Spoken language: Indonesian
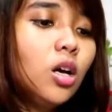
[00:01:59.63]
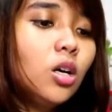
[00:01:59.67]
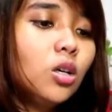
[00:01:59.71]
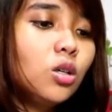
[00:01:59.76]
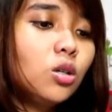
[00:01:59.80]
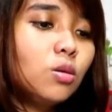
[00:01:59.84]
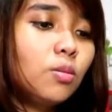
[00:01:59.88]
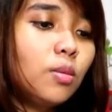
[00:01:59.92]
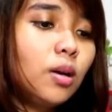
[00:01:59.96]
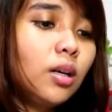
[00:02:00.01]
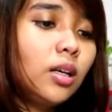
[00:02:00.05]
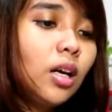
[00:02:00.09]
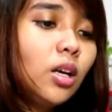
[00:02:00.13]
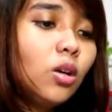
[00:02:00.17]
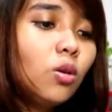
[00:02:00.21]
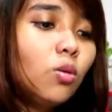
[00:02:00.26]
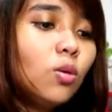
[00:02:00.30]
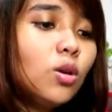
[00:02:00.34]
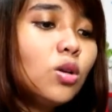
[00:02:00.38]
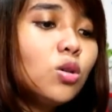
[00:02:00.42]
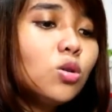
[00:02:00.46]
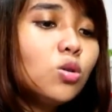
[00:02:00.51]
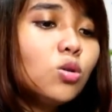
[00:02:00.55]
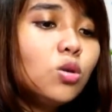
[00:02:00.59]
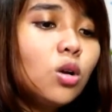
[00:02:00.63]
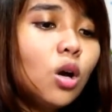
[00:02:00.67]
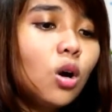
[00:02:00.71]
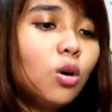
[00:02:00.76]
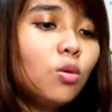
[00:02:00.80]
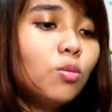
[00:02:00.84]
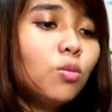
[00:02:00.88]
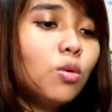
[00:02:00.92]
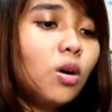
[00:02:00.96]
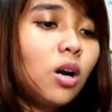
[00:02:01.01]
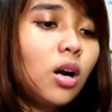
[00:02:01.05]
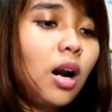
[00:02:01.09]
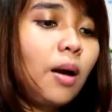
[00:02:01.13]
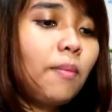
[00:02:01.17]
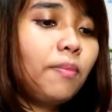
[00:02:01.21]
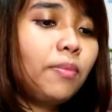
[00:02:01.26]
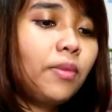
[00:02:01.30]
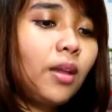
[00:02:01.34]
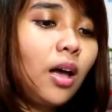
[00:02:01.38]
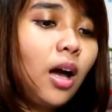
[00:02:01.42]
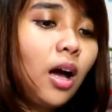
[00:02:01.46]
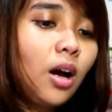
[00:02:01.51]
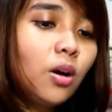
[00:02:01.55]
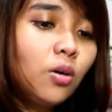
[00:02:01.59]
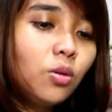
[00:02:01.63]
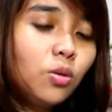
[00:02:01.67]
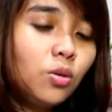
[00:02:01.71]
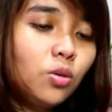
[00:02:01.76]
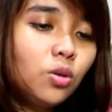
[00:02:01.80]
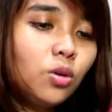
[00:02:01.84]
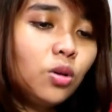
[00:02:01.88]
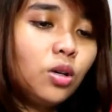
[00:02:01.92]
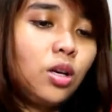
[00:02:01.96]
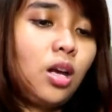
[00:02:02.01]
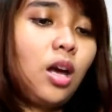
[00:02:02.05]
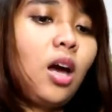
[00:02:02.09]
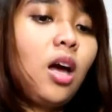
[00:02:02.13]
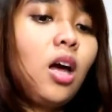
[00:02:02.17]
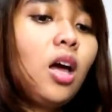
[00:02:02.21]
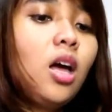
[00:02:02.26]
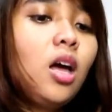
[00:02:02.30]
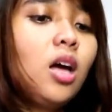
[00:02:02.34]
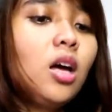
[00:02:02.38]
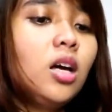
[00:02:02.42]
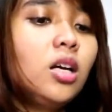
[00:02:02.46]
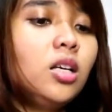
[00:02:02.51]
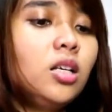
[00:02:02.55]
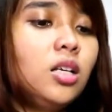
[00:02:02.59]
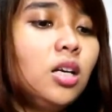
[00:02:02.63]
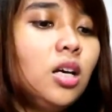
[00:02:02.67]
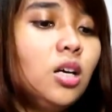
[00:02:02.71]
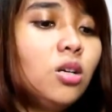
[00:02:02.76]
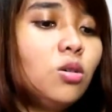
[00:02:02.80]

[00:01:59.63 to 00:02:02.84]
cuman kan Queen sudah umur 6 tahun ya dia